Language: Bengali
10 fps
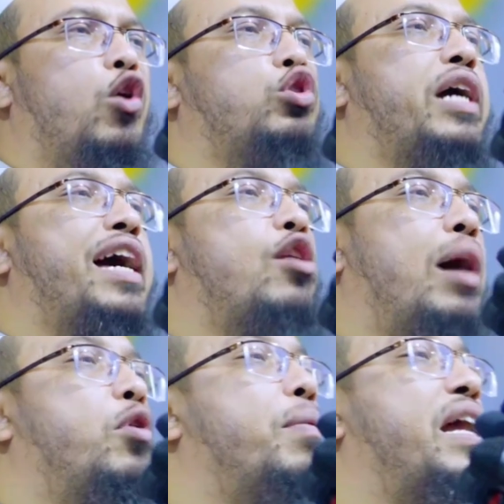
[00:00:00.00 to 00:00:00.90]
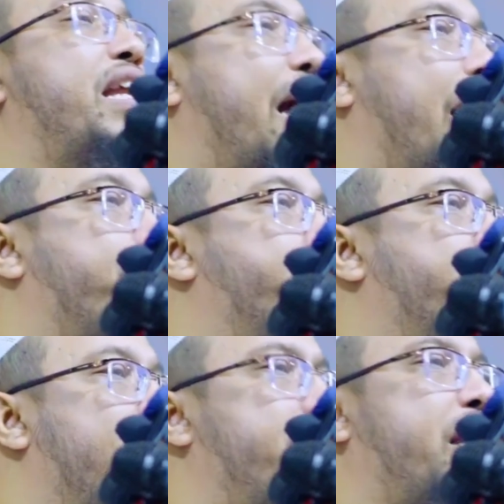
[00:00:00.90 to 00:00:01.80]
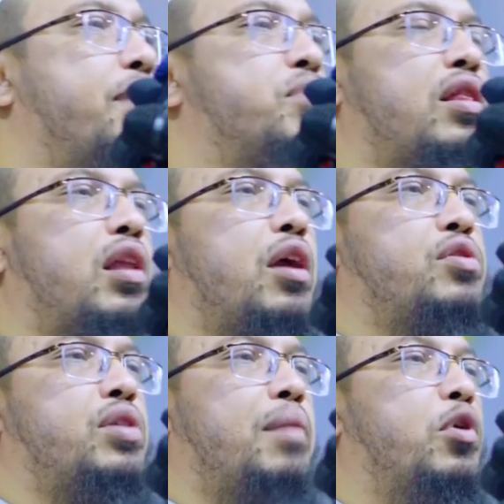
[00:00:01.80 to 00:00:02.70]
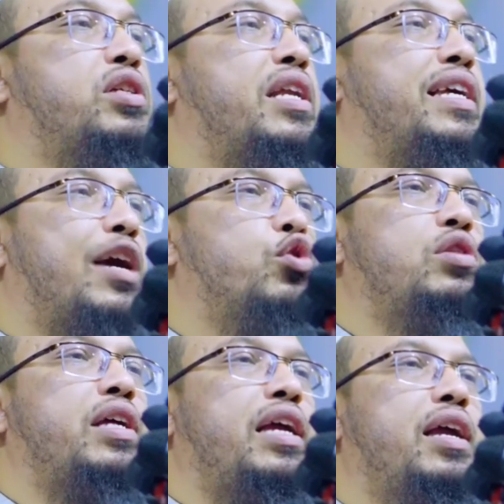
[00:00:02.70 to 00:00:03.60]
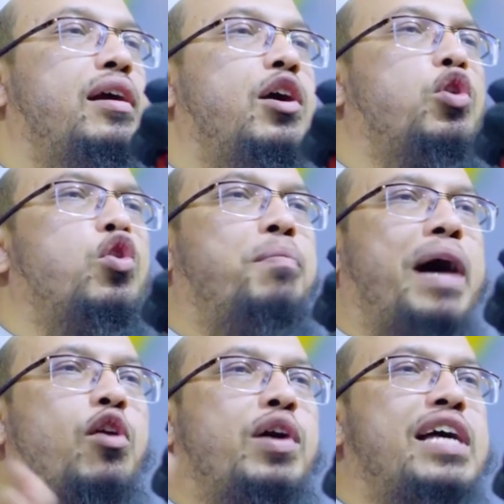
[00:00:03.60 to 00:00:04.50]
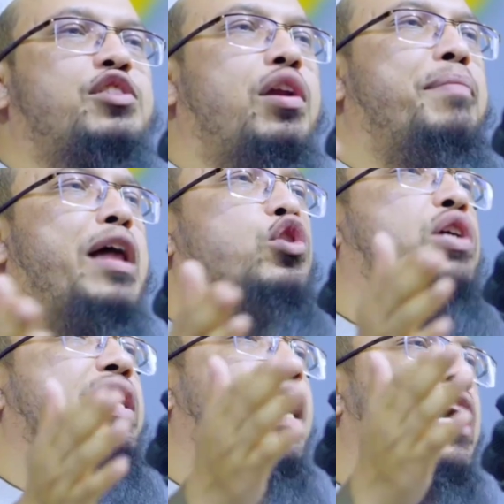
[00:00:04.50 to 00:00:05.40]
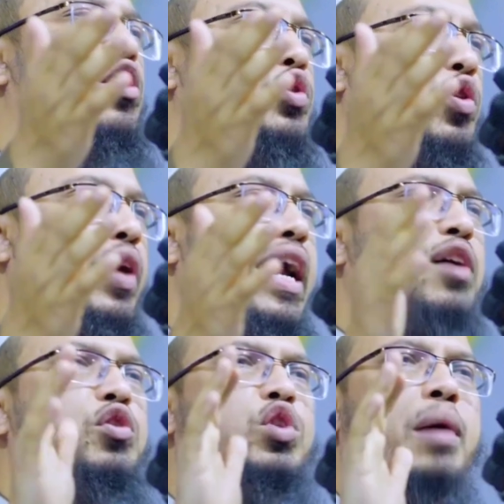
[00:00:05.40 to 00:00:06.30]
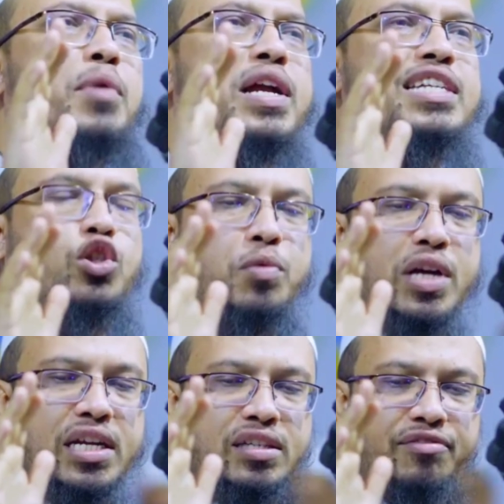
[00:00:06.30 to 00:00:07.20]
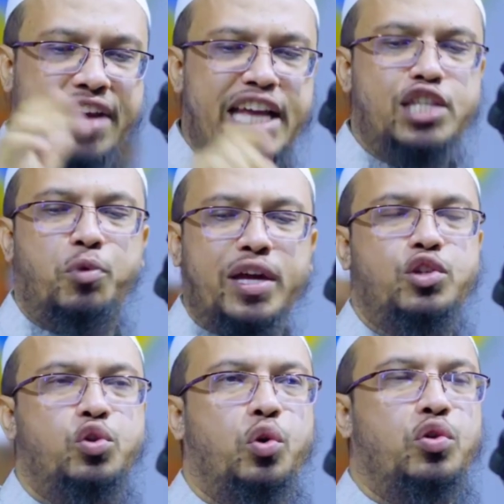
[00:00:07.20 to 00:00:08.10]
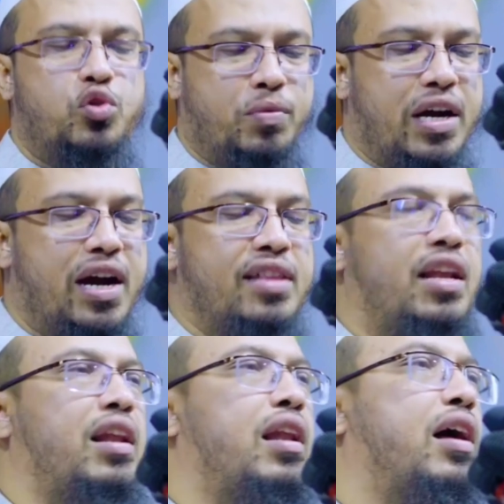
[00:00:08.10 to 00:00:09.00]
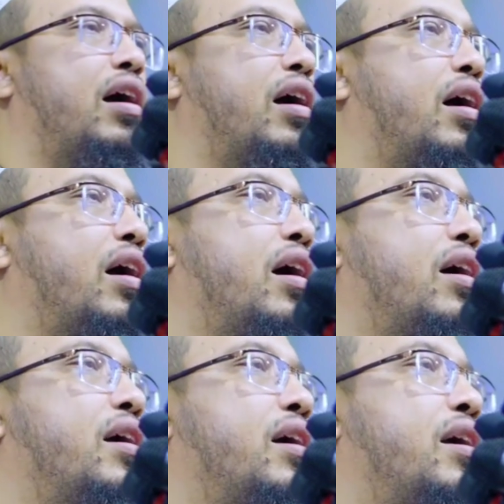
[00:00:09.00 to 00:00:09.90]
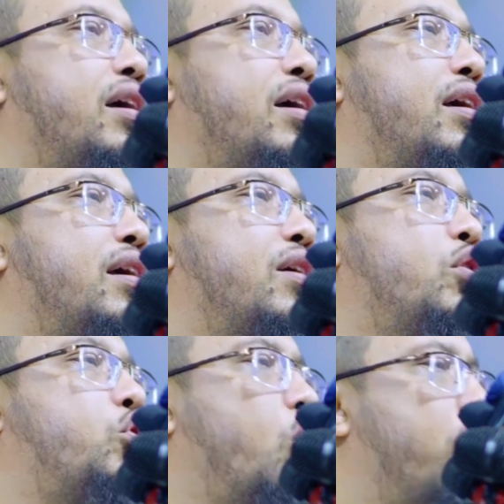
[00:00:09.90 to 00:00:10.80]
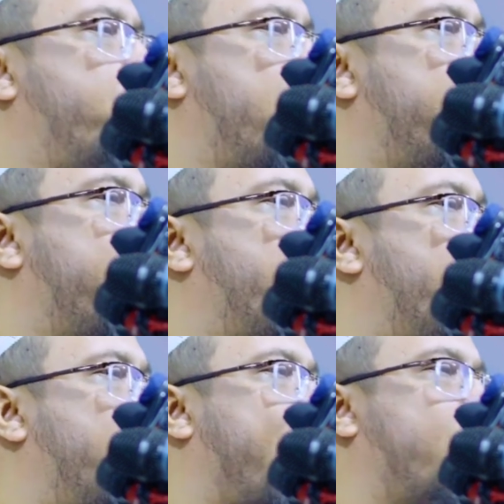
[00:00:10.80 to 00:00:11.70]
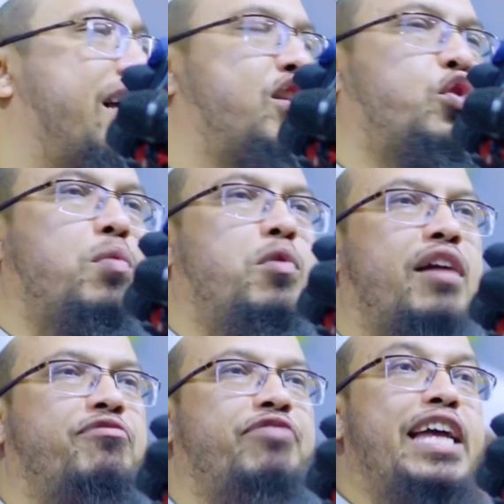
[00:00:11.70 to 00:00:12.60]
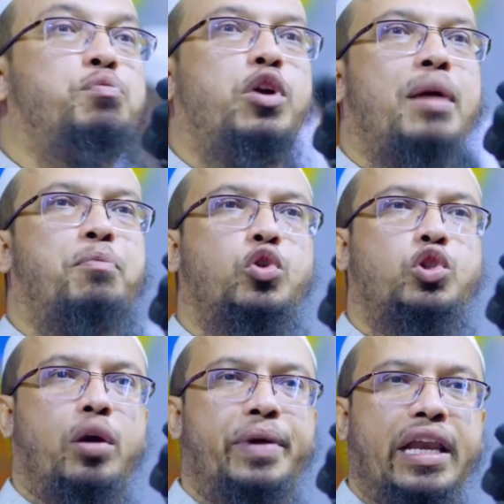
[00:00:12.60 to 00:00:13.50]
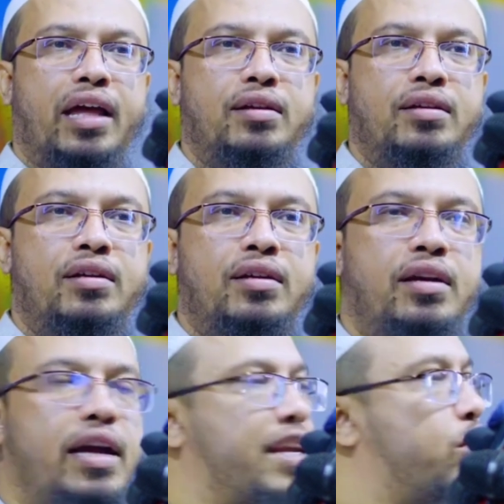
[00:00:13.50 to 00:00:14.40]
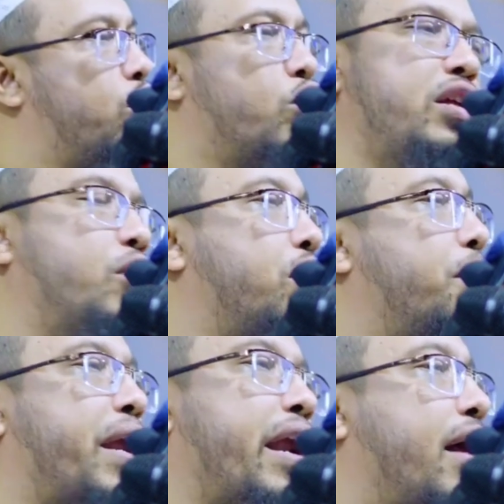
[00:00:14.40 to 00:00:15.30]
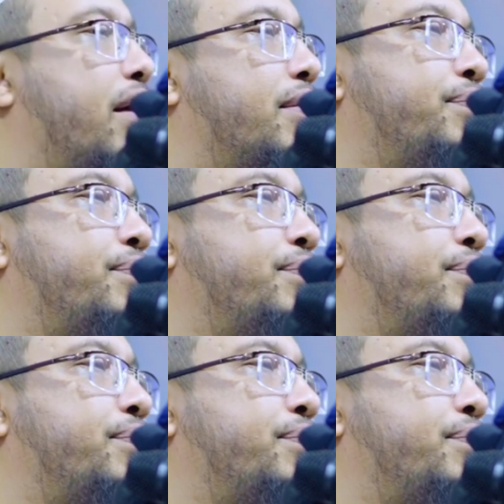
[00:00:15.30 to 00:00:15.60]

লোক দেখানো আমল বা রিয়া নবী করিম সাল্লা সাল্লাম বলেছেন কেউ যদি কোনো ভালো কাজ করে মানুষকে দেখানোর জন্য এখন তো এমন একটা সময় আসছে ফেসবুকের যুগ সুবহান আল্লাহ চুল পরিমাণ কোনো ভালো কাজ করব আর ফেসবুকে পোস্ট হবে না এটা তো কোনোদিনই হতে পারে না